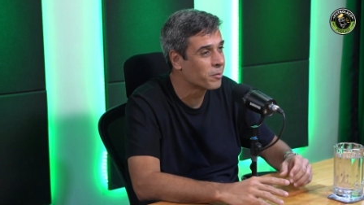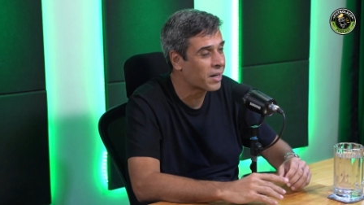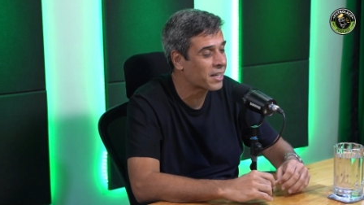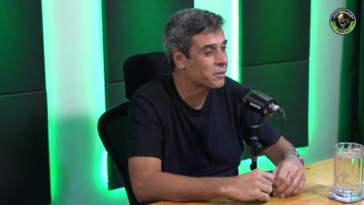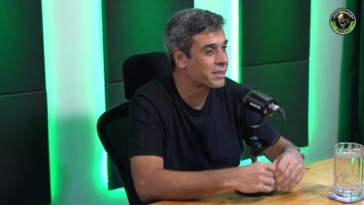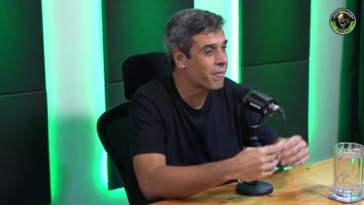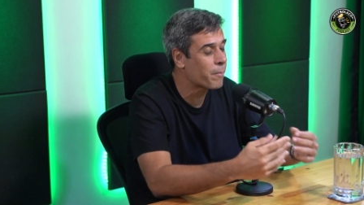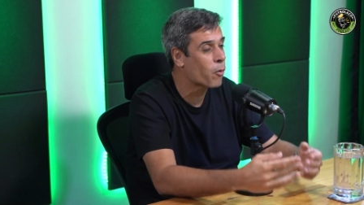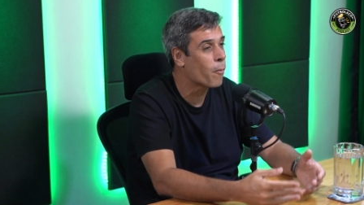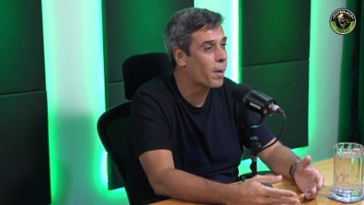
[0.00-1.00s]
num cara que não tava
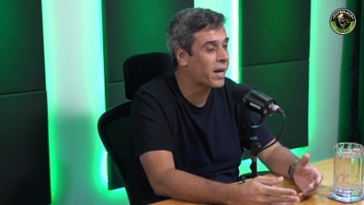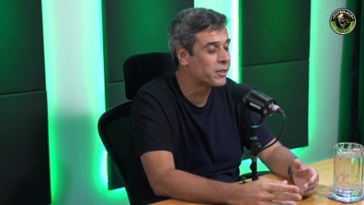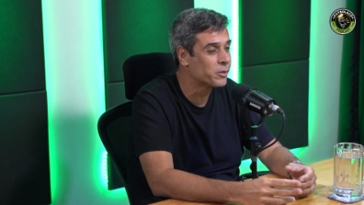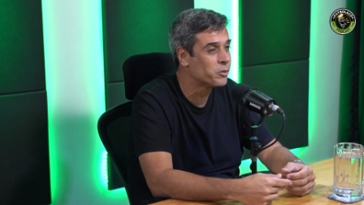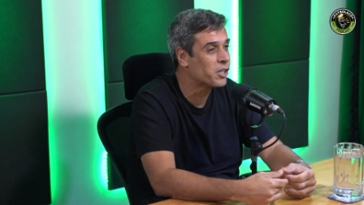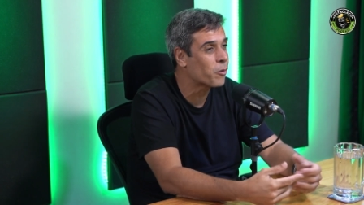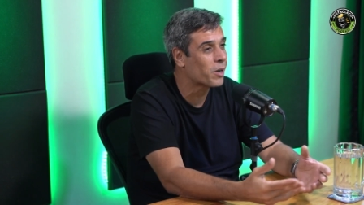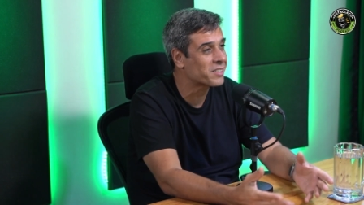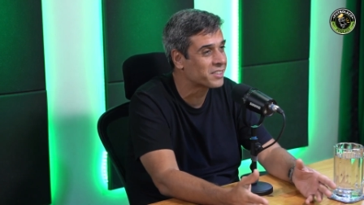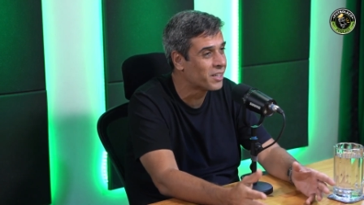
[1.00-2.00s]
preocupado, que não tinha
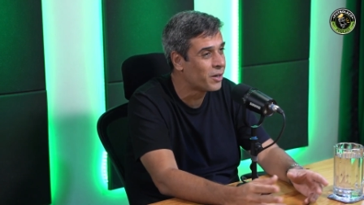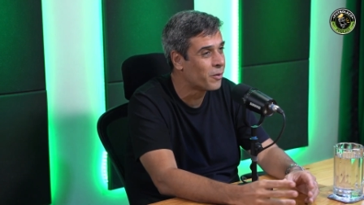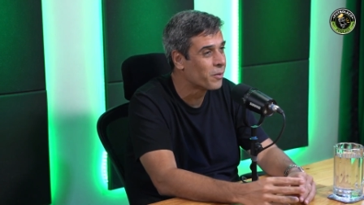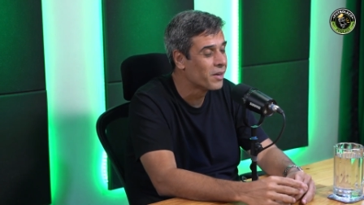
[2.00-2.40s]
coração,